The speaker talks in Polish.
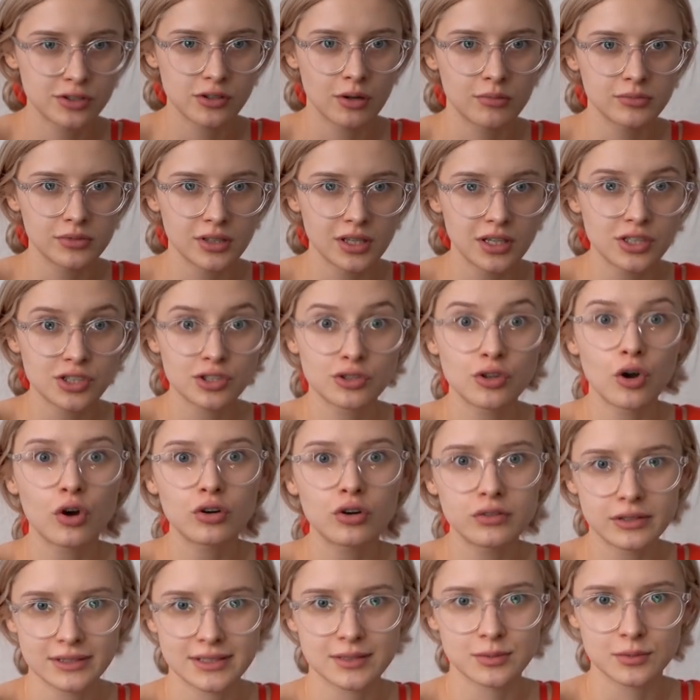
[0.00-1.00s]
do mnie, że to
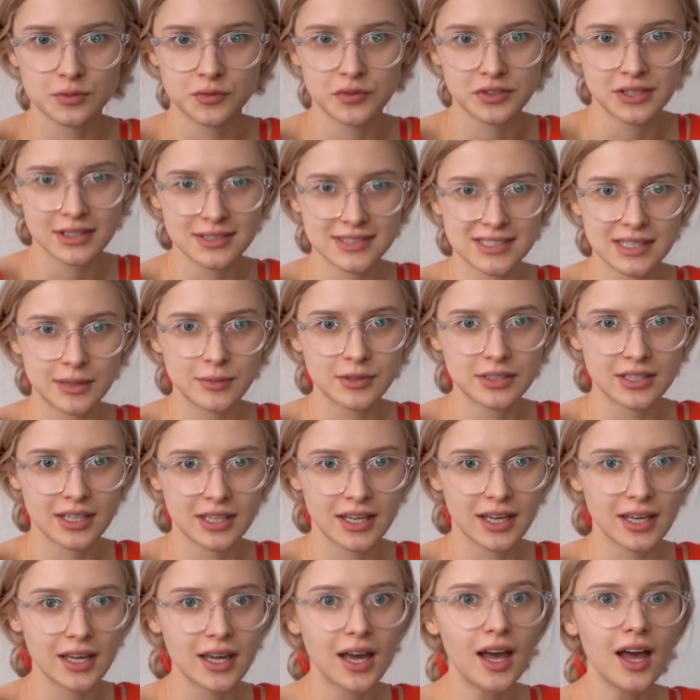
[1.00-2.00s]
one są zwycięzcami
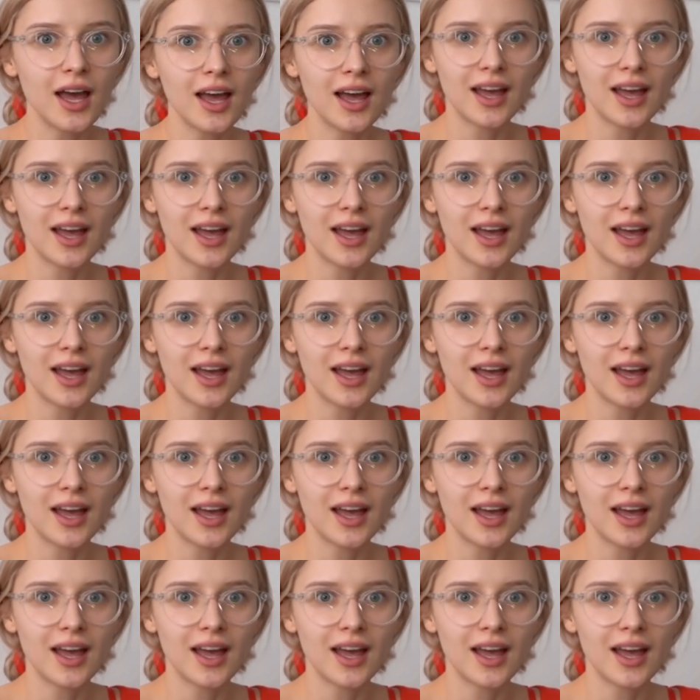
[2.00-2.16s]
tej